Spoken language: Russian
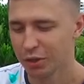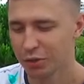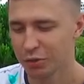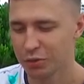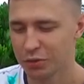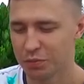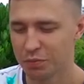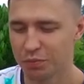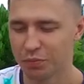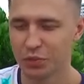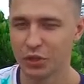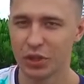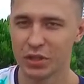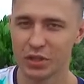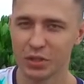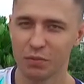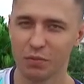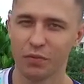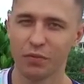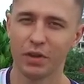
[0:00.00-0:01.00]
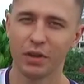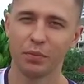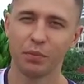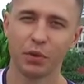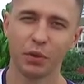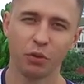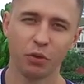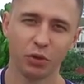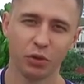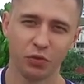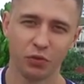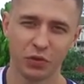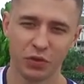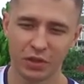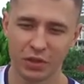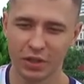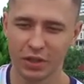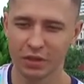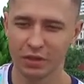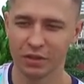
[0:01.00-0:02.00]
То есть часто бывает, приходишь в
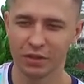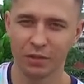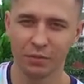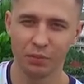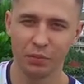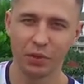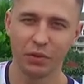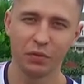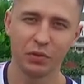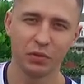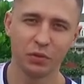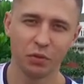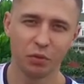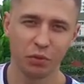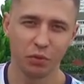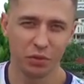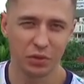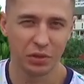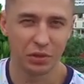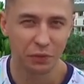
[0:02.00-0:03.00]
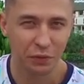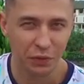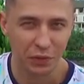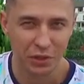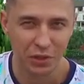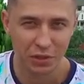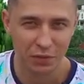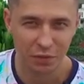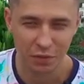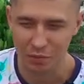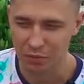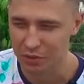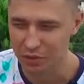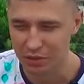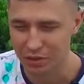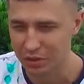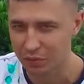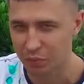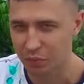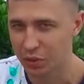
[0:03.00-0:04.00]
ресторан, а там переведено просто инфинитивами, и
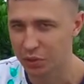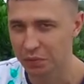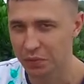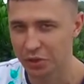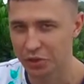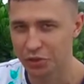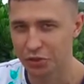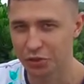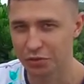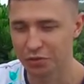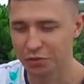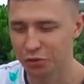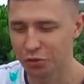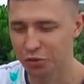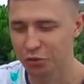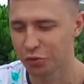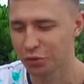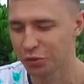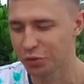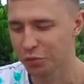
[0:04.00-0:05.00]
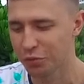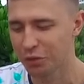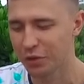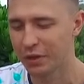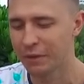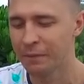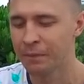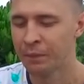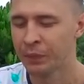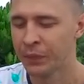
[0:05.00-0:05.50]
ты не понимаешь, э, что это такое.